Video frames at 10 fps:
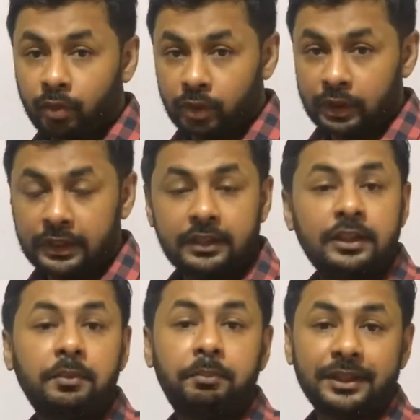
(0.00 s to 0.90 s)

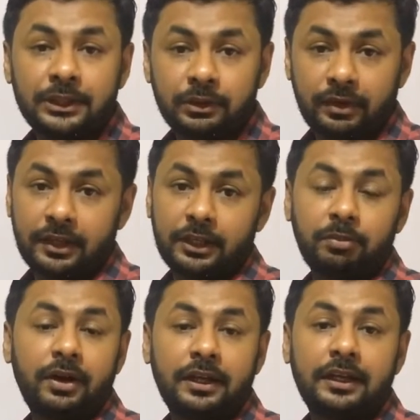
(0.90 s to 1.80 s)
ஒன்றிலிருந்து பத்து
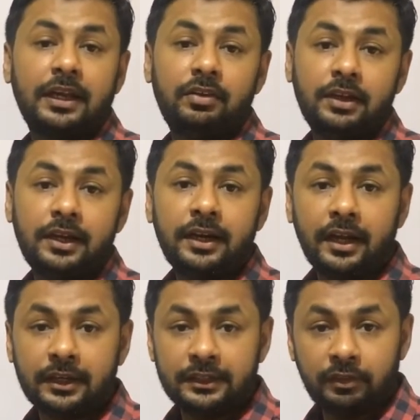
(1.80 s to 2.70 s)
வரைக்குமான கேள்விகளை
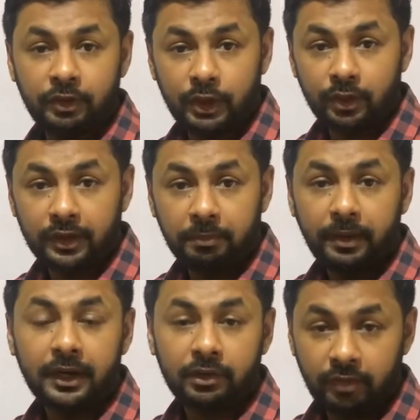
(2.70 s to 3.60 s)
நாங்கள் இந்த வீடியோண்ட
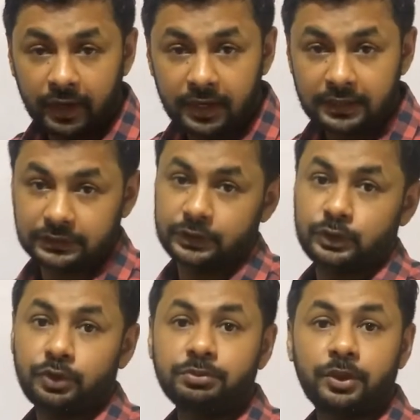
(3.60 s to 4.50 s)
பார்ட் ஒனில்
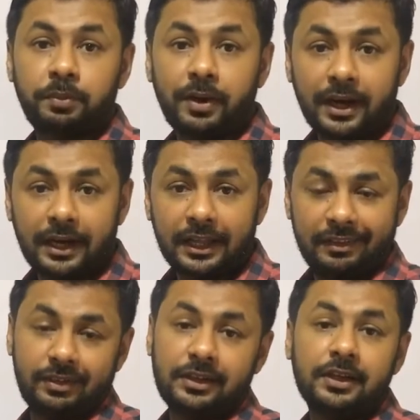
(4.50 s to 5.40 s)
செஞ்சோம் ஸோ
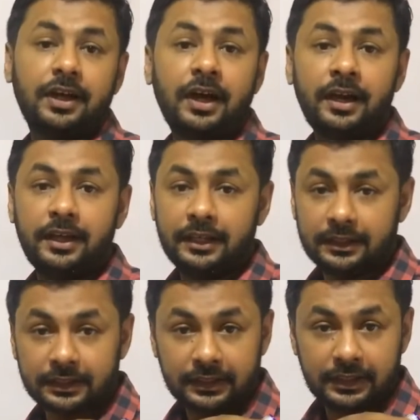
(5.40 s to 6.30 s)
பார்க்காதவங்களுக்காக
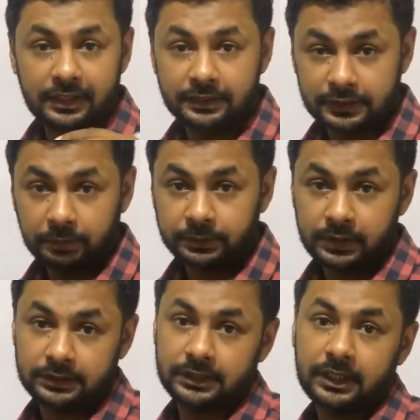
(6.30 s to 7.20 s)
லிங்கை கீழே
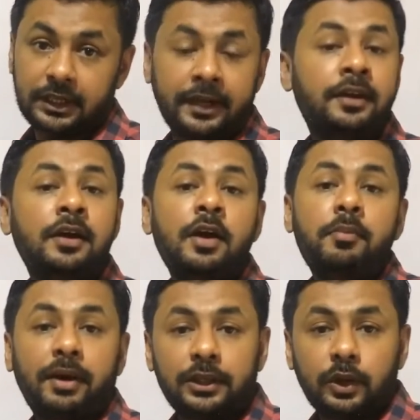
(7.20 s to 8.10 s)
டிஸ்கிரிப்ஷனில் சேர்க்குறேன்
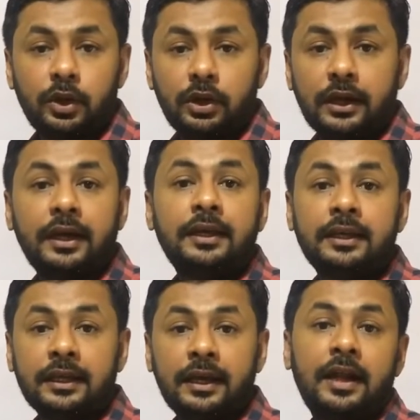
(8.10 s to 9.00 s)
பார்த்துக்கொள்ளுங்க
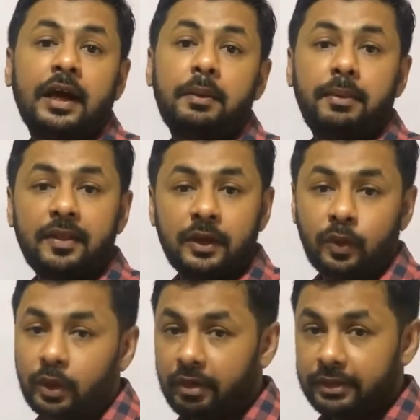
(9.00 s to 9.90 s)
இங்கே நாங்கள்
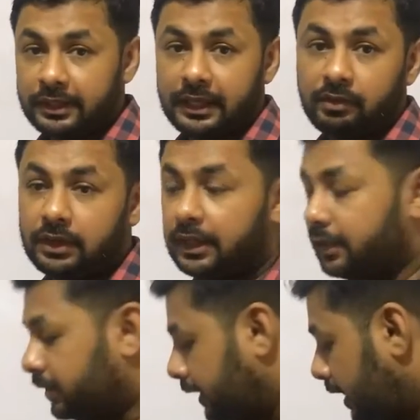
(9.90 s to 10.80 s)
பதினோராவது
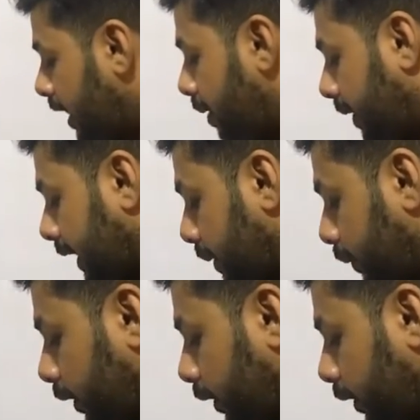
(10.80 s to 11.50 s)
கேள்வியிலிருந்து பார்க்க